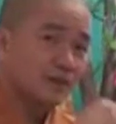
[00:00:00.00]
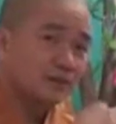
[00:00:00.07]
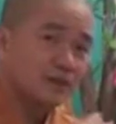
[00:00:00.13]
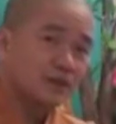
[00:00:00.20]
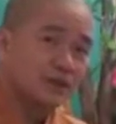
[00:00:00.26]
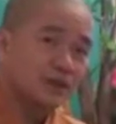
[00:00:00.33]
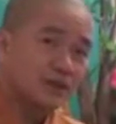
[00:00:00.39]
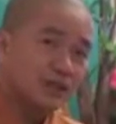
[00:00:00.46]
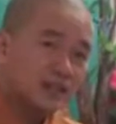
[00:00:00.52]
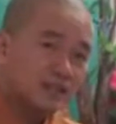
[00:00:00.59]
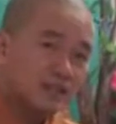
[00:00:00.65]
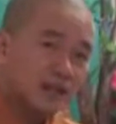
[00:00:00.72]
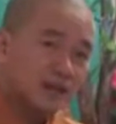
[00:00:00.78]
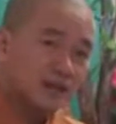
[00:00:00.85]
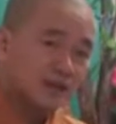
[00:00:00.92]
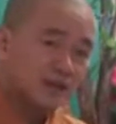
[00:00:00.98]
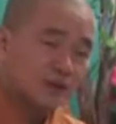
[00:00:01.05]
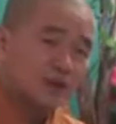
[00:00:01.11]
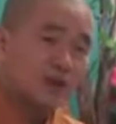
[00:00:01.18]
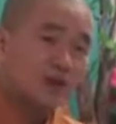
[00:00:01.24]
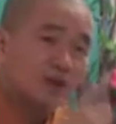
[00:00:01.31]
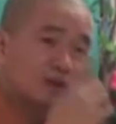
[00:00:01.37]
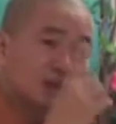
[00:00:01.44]
với cái tâm thành của
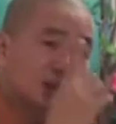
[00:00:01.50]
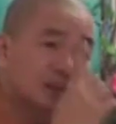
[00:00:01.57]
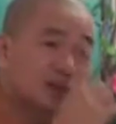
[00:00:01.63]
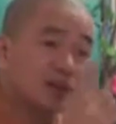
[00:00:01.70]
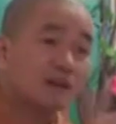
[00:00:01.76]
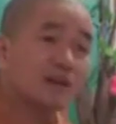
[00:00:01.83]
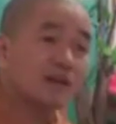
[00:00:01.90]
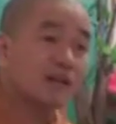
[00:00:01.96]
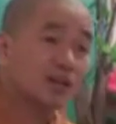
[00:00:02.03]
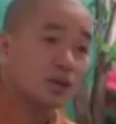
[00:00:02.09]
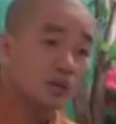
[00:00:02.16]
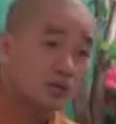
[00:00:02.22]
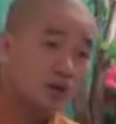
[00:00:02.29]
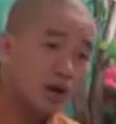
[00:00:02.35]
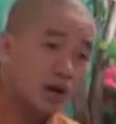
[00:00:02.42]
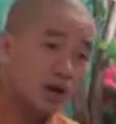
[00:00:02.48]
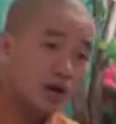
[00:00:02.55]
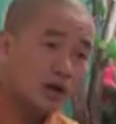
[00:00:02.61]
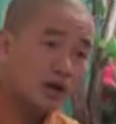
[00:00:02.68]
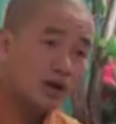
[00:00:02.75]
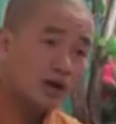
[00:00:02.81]
con trì cái bài chú đó,